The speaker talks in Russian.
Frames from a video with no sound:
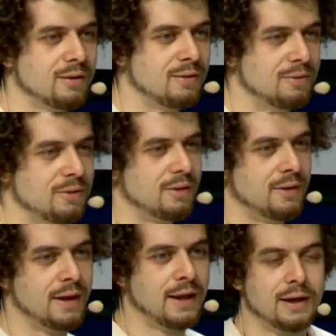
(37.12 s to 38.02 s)
Клево.
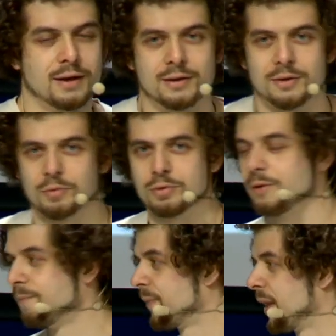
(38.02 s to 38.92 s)

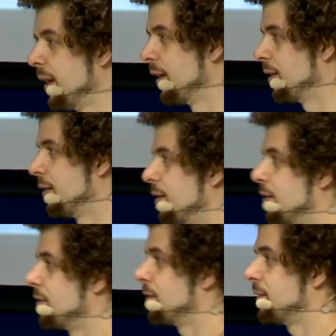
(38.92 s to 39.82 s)
Круто.
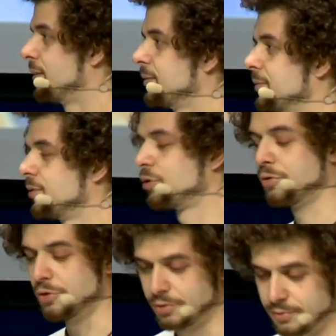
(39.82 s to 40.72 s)
А, что ж.